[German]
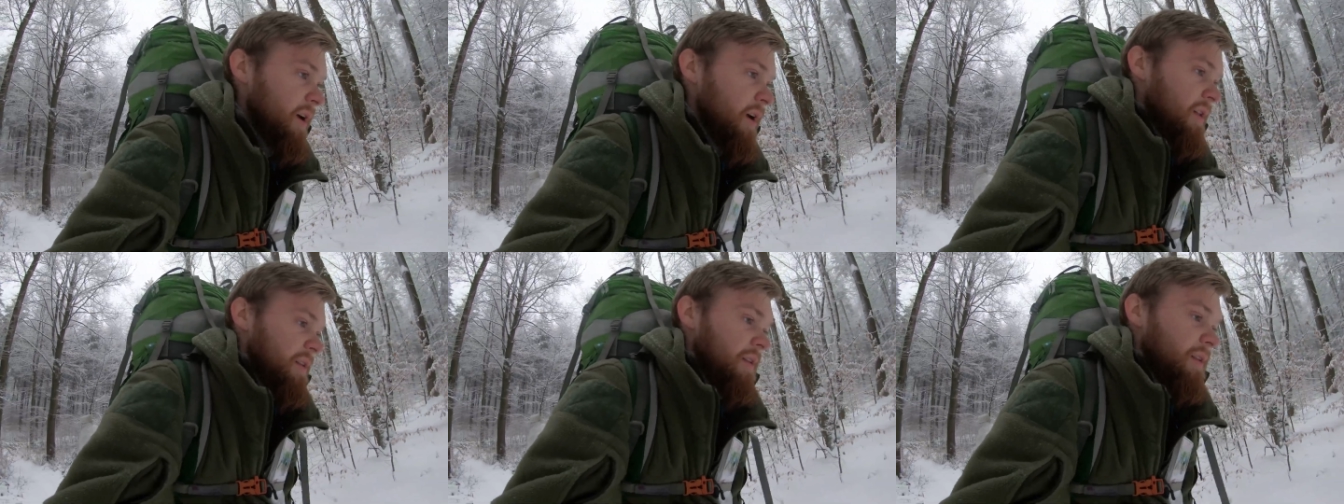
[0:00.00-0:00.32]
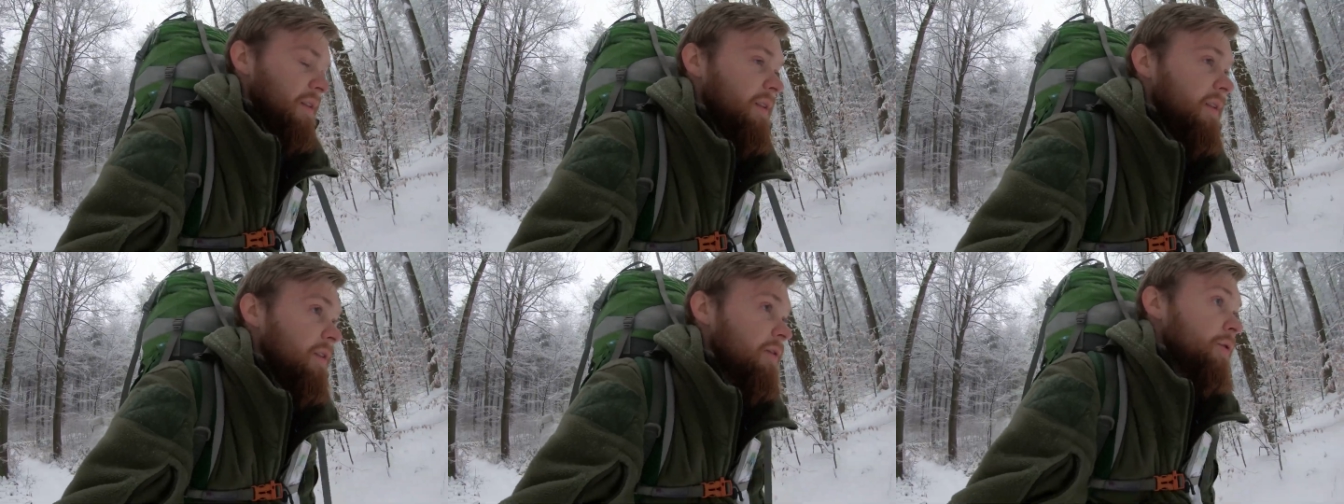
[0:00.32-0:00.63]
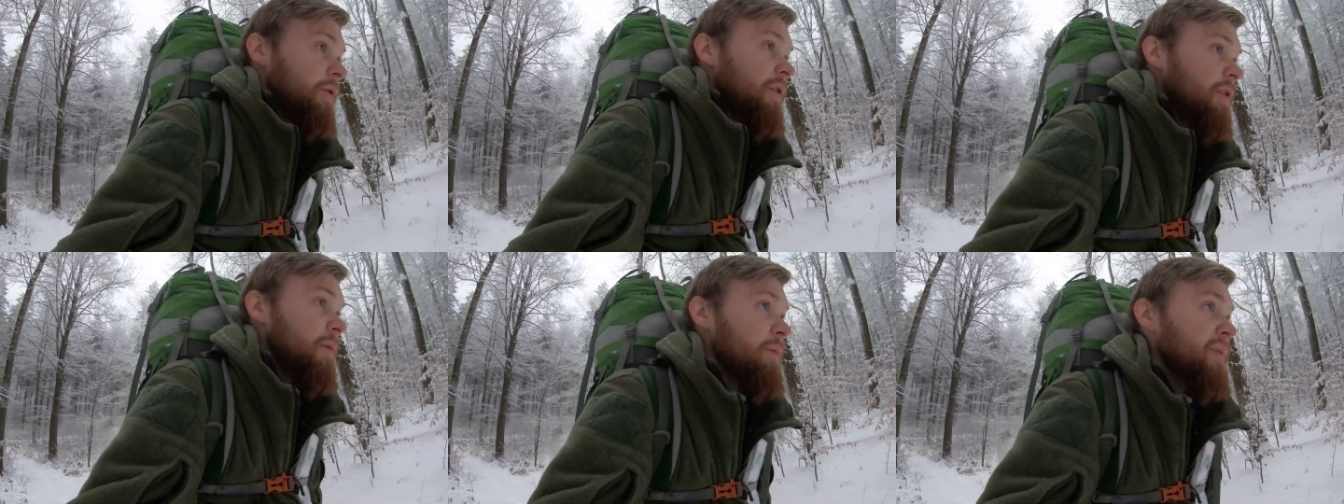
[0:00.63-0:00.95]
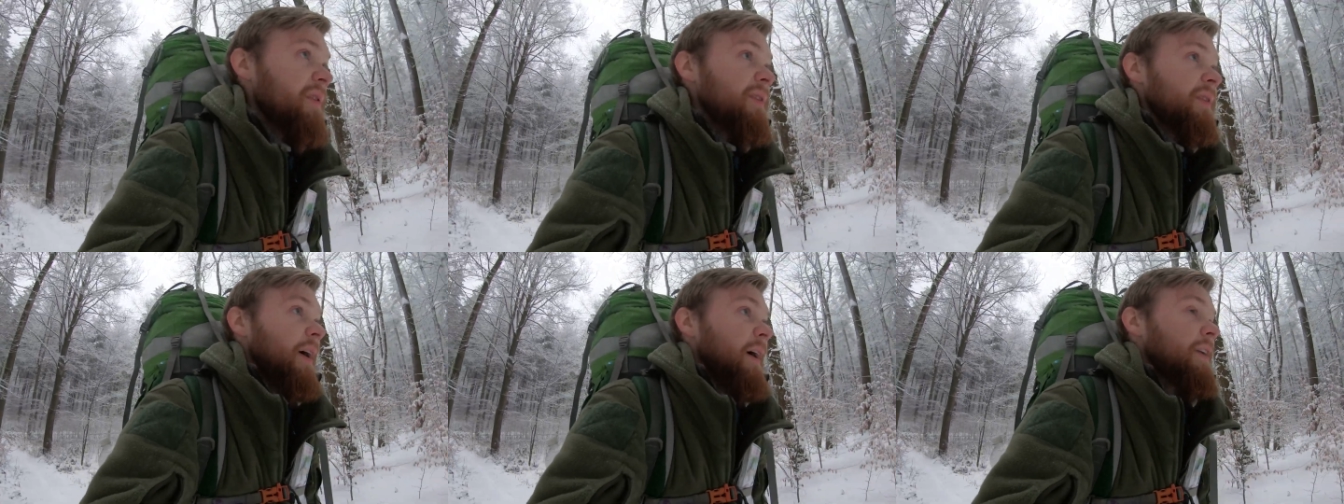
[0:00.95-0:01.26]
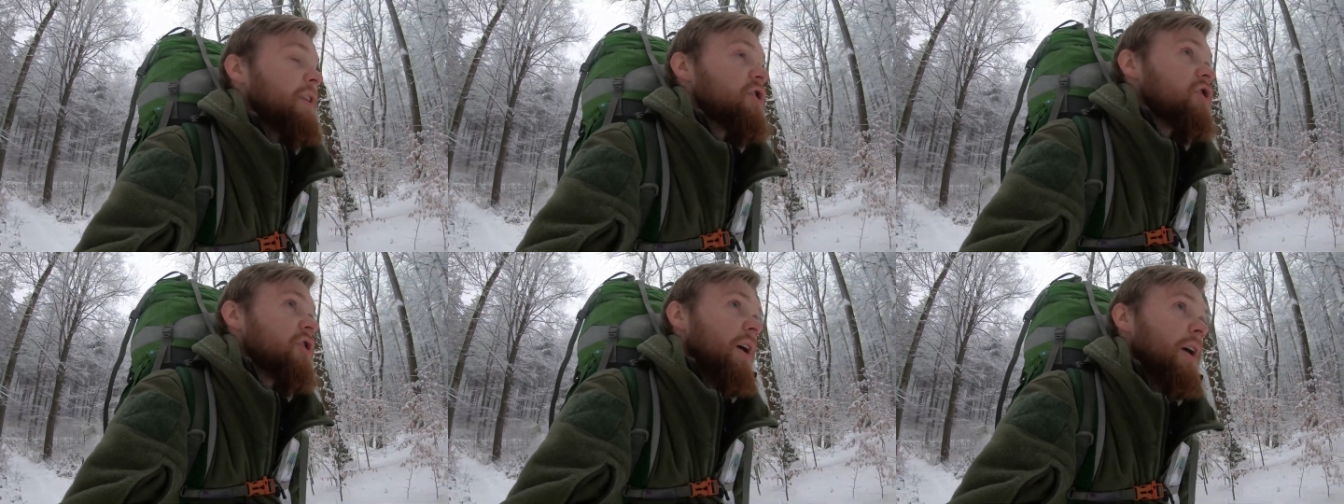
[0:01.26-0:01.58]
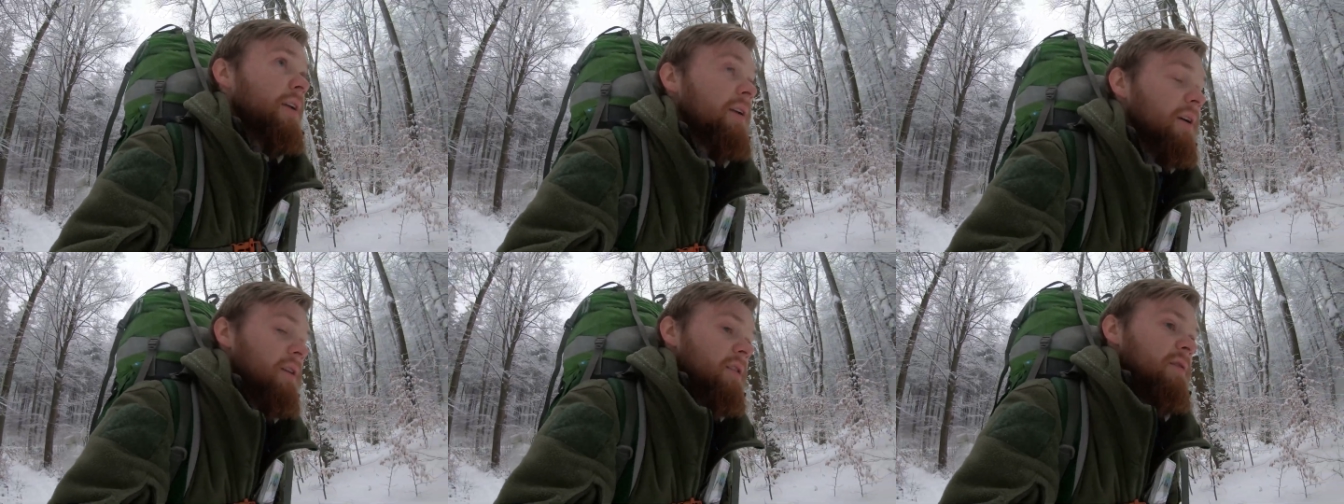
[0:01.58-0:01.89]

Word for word: jetzt ist es natürlich ein bisschen anstrengender.